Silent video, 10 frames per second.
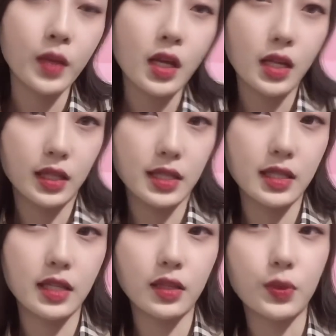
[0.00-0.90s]
那今天哪
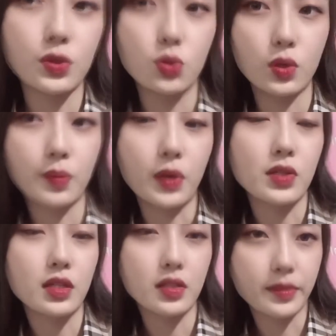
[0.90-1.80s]
位球员表现的
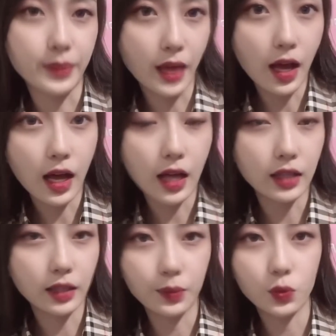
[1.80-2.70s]
怎么样啊？他们
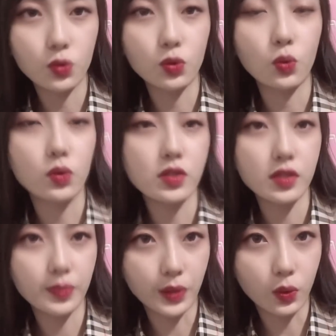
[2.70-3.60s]
都是通过视
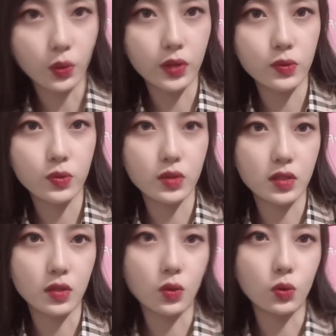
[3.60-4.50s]
频会议去进行
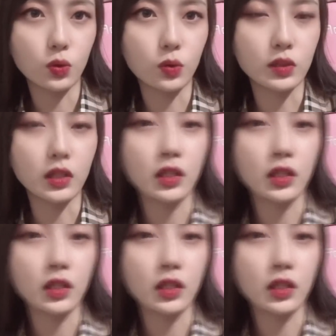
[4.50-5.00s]
沟通的。